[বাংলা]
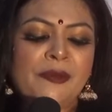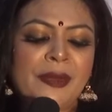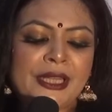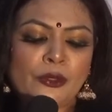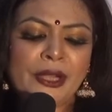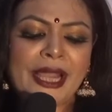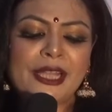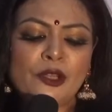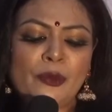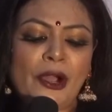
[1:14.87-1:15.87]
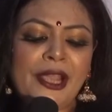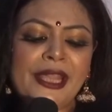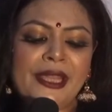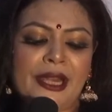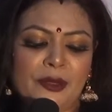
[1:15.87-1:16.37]
মৃত্যুকে এত ভয়
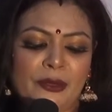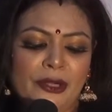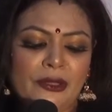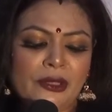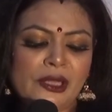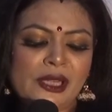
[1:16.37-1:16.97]
কি আর বলো